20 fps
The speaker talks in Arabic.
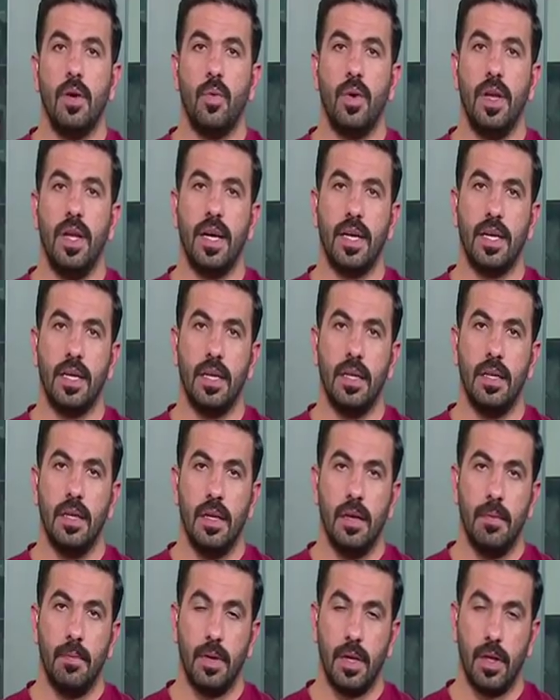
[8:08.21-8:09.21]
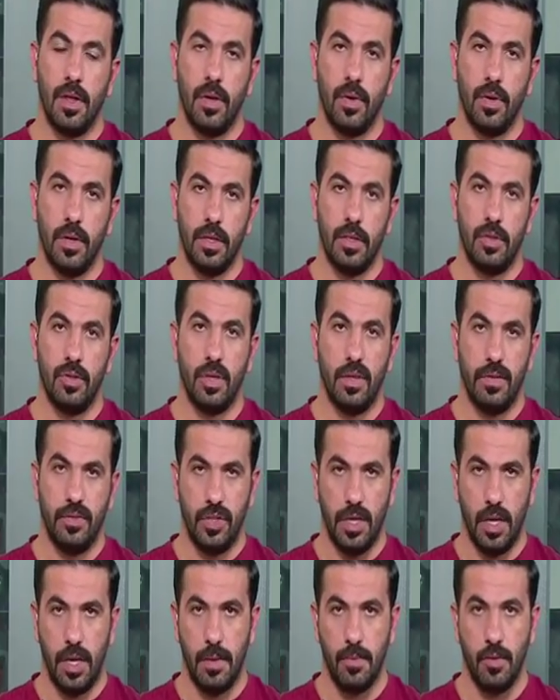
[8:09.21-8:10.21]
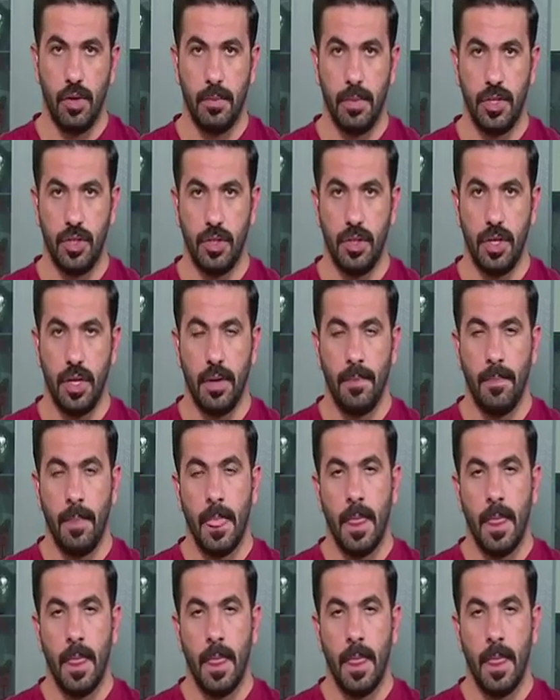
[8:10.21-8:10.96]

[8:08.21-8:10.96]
ولكن من الضروري ان تعرف شغله مهمه جدا